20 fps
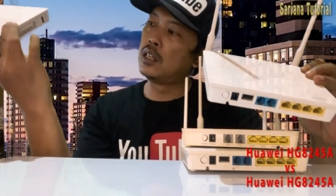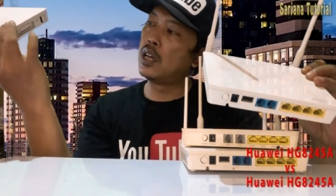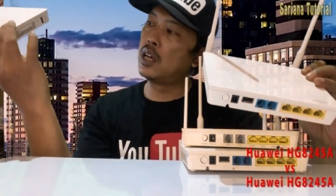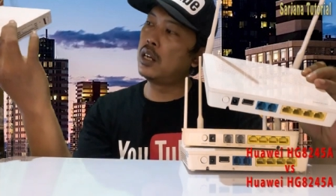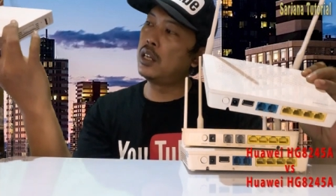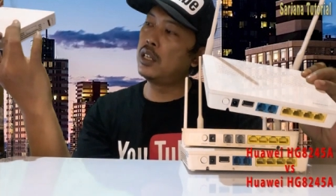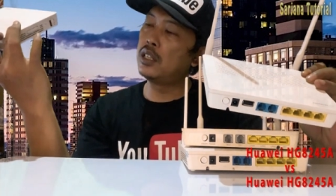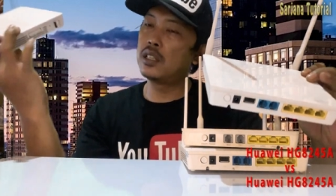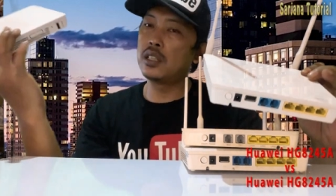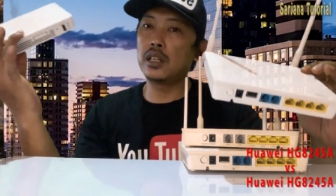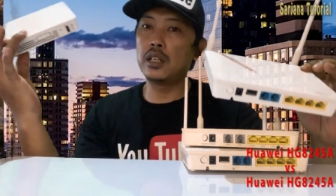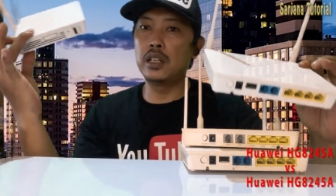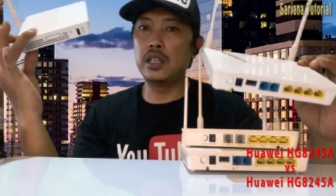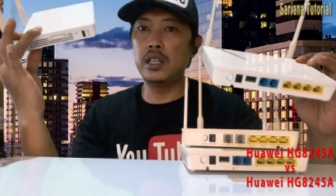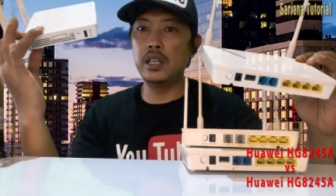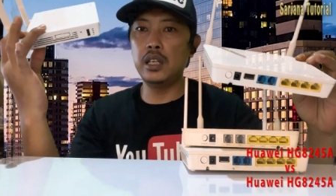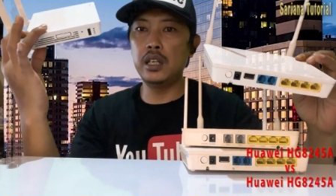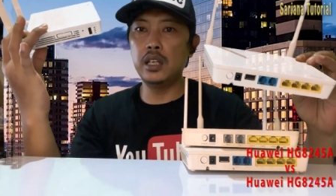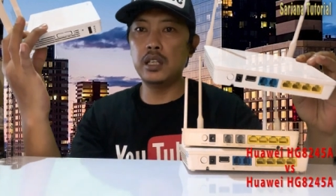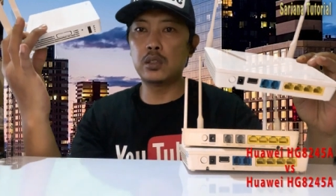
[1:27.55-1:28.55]
dari
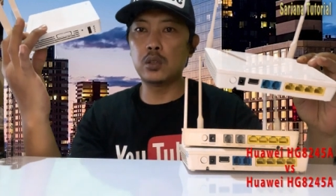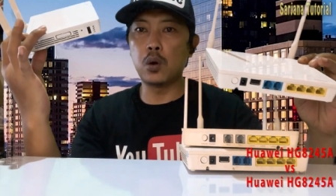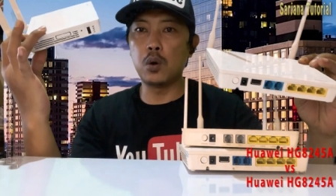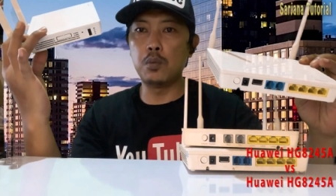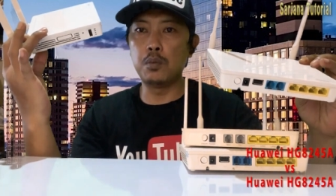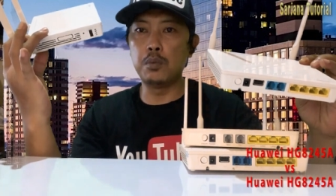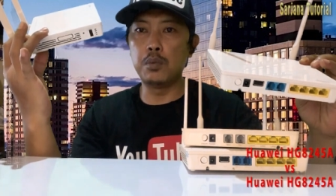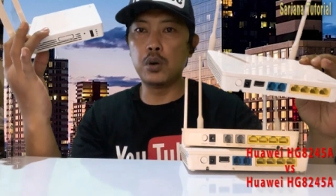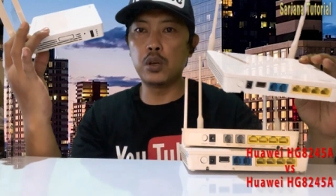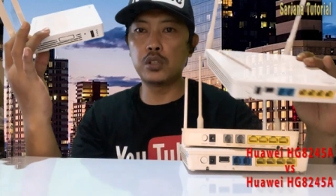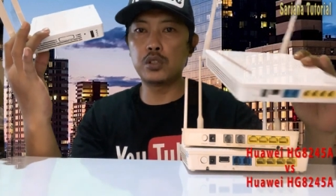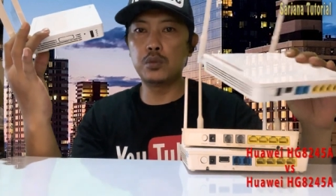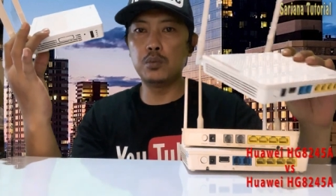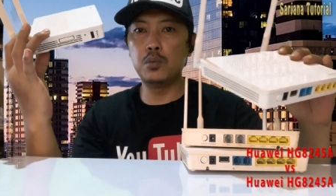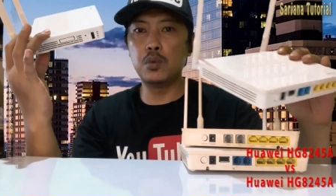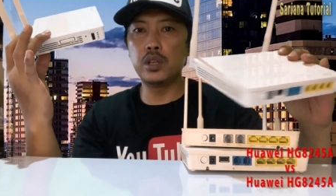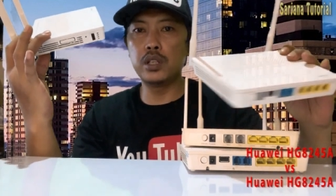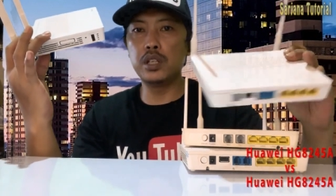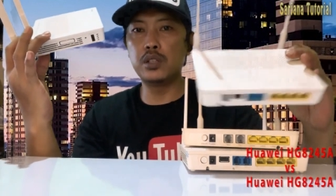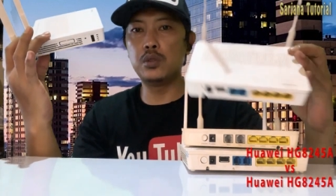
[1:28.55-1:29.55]
segi tombol
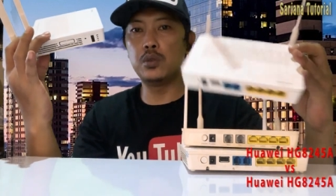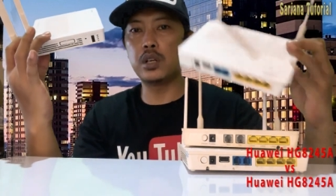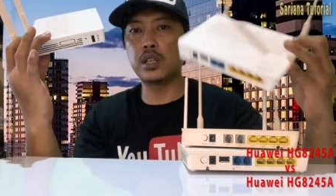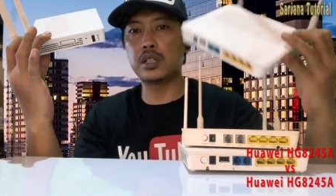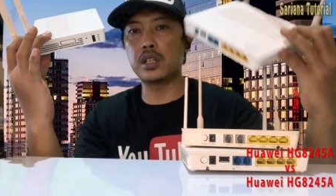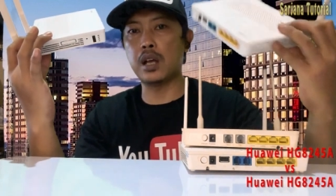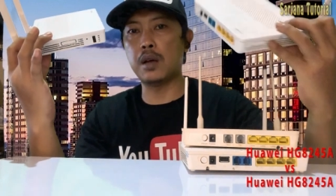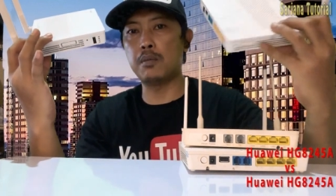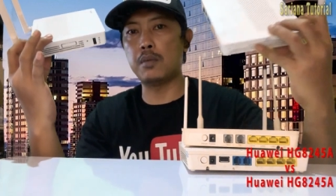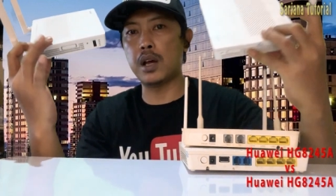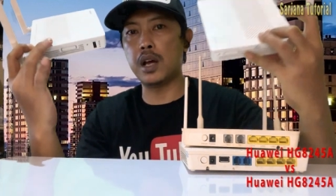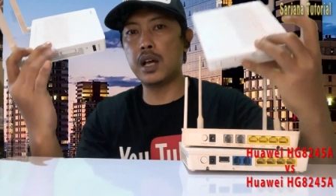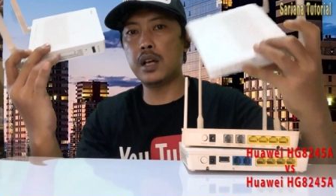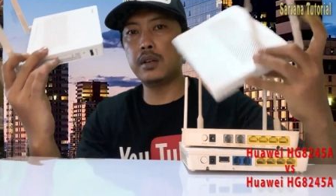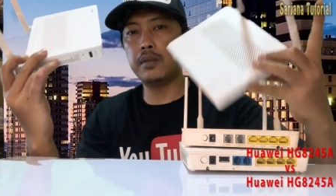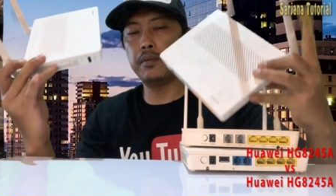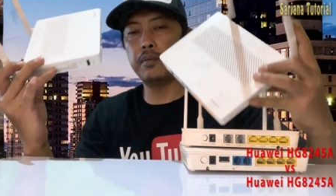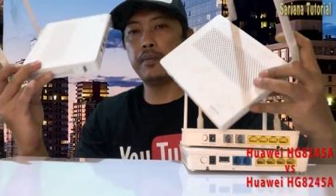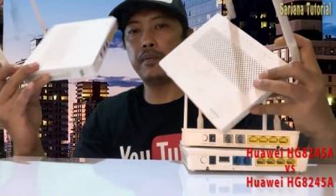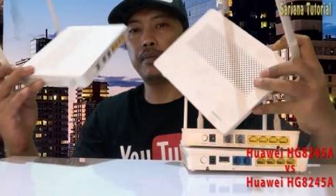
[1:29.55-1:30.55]
semuanya juga
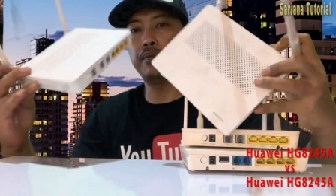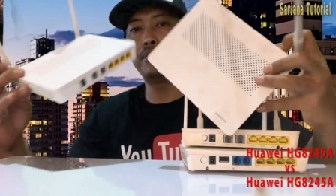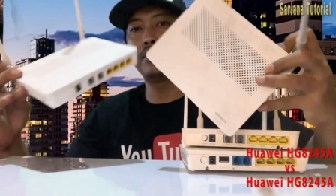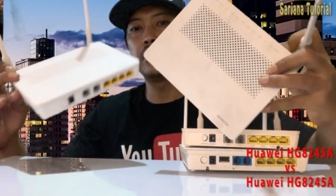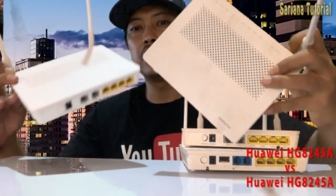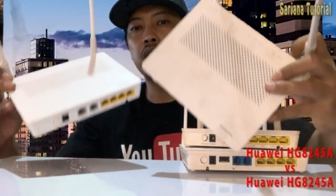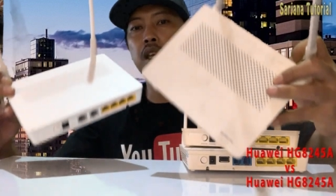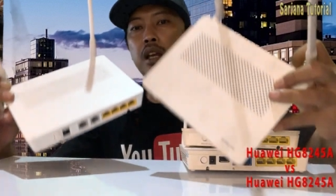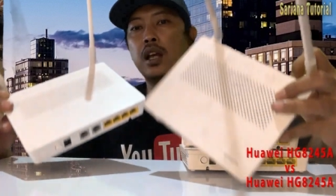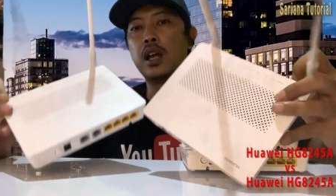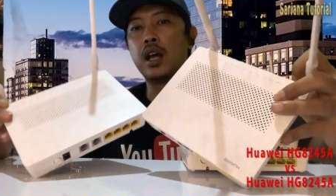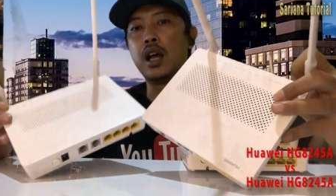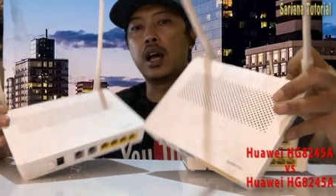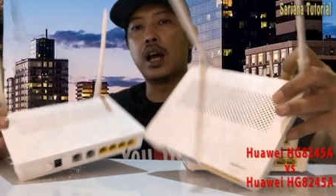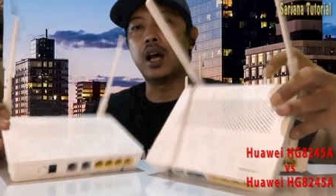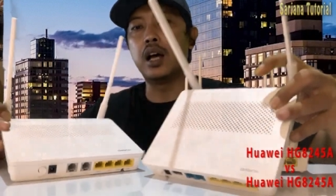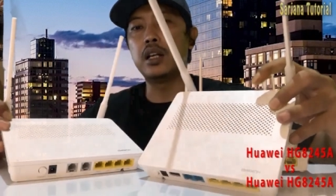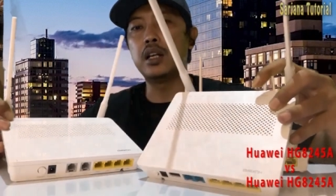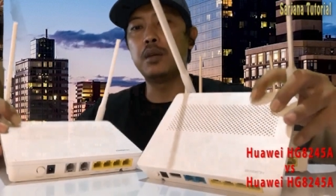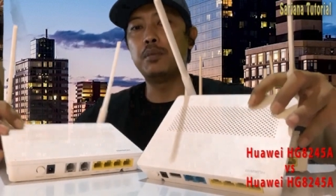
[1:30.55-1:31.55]
sama
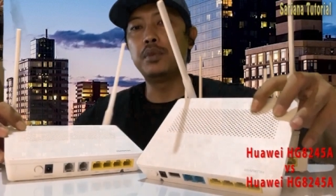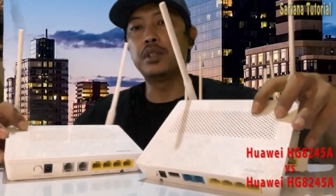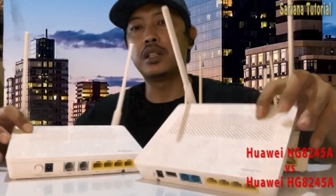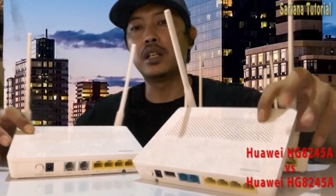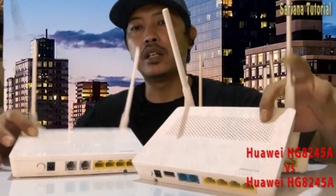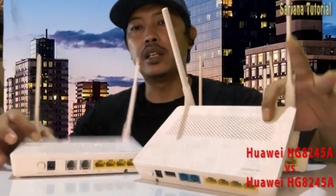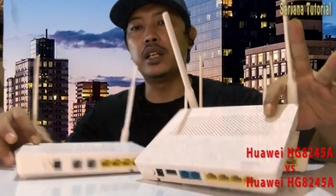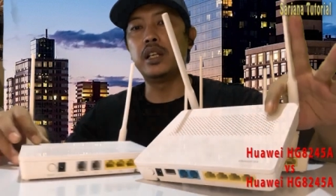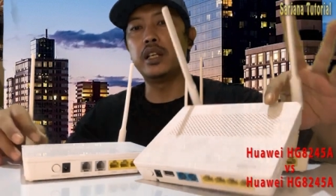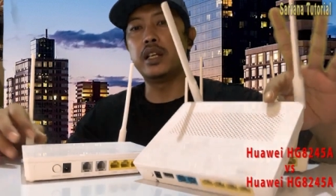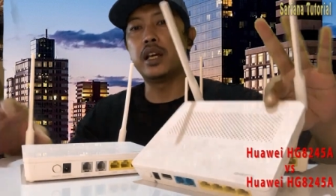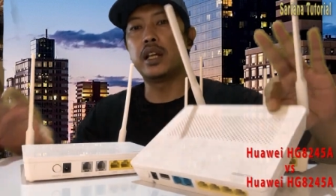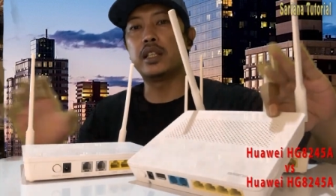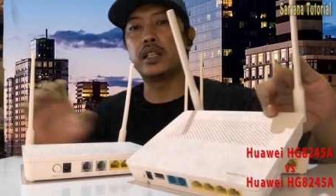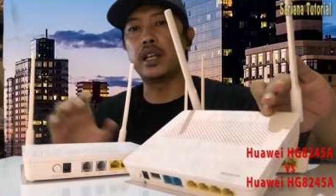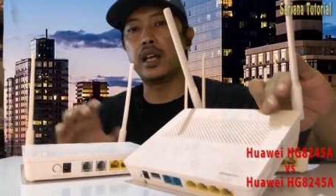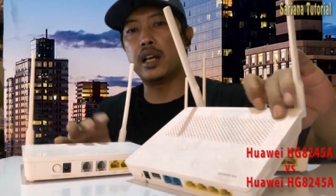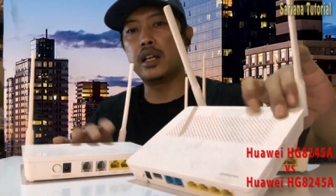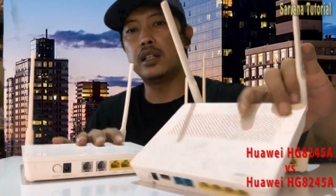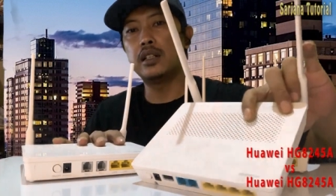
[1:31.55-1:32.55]
Anda bisa
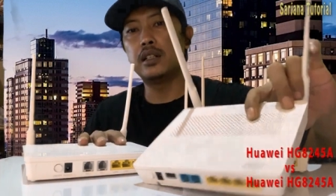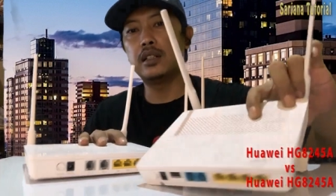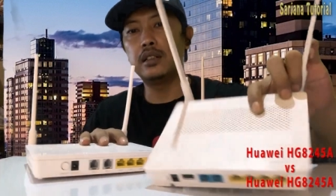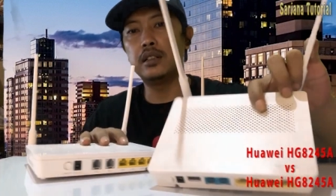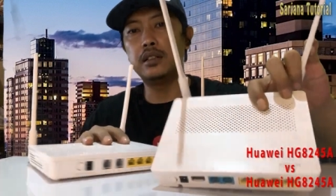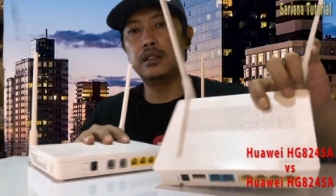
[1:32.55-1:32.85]
dilihat ya